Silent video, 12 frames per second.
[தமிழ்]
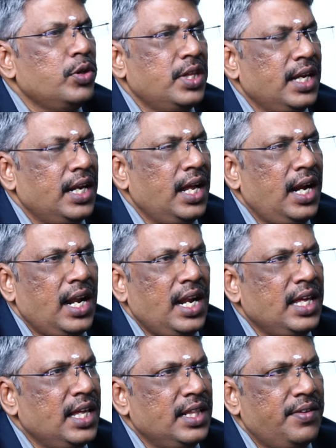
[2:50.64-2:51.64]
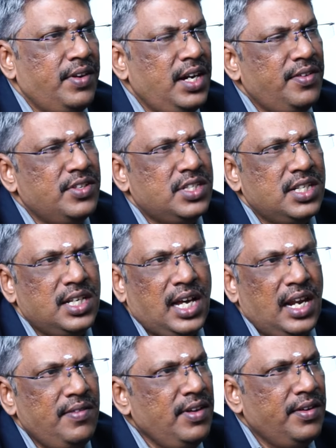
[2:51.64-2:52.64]
கொடுத்தீங்கன்னா நாளைக்கு அந்த வீட்டை வச்சுட்டு
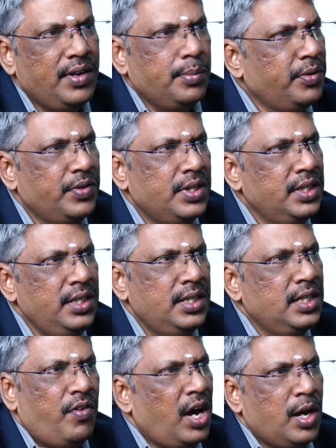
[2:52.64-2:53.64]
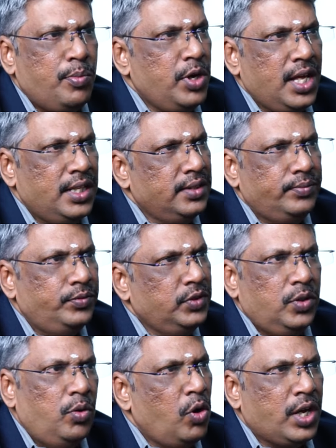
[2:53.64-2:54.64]
கல்வியை நம்ம வந்து வாங்க முடியாது
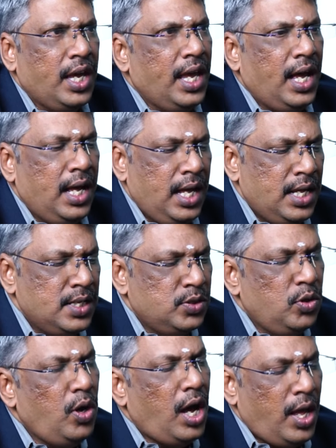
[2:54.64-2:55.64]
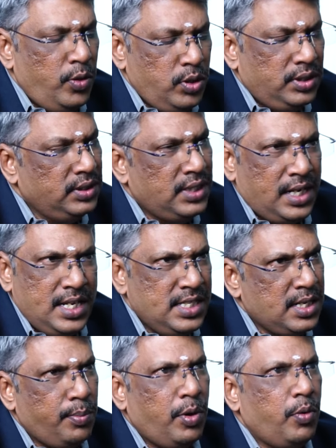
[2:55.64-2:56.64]
ஓகேயா ஸோ அது தட்
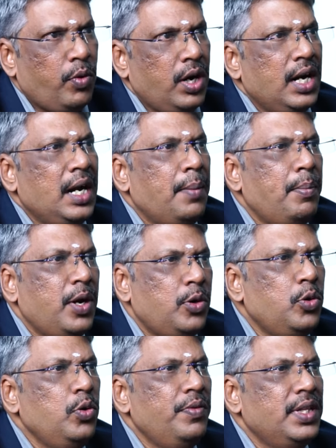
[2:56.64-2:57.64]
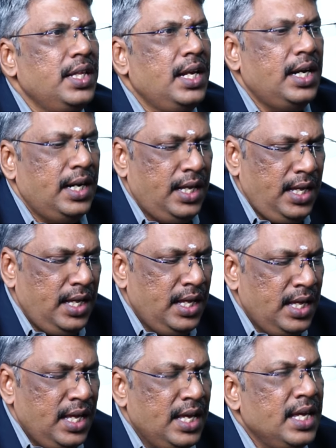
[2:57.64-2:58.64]
இஸ் நம்பர் ஒன் நம்பர் டூ வந்து என்னென்னா
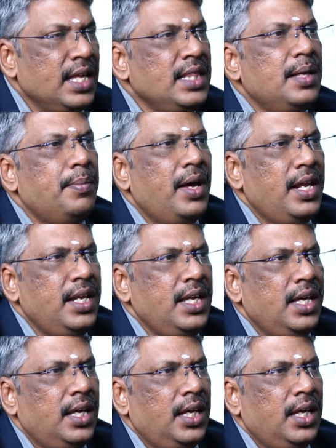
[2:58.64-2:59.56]
இந்த மாதிரி